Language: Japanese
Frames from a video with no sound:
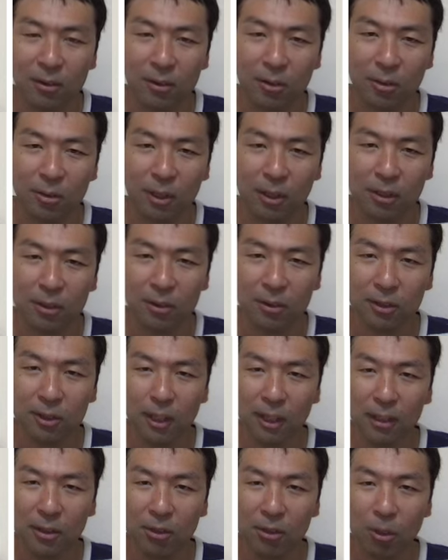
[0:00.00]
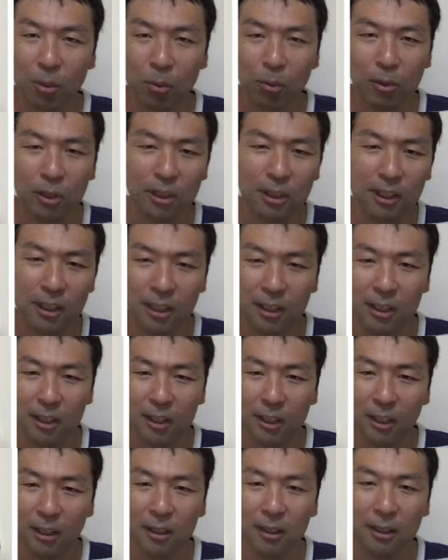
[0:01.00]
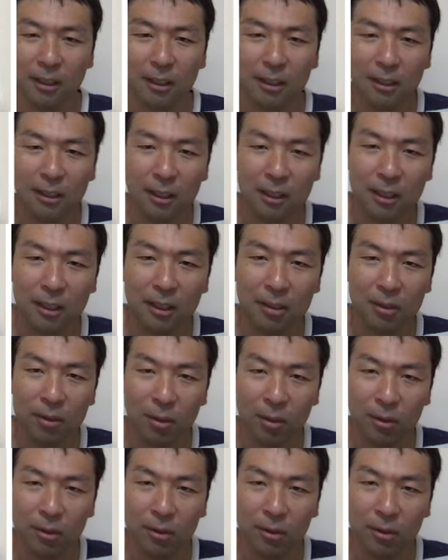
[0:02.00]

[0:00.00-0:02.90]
2つのサイトで同じ写真が出ている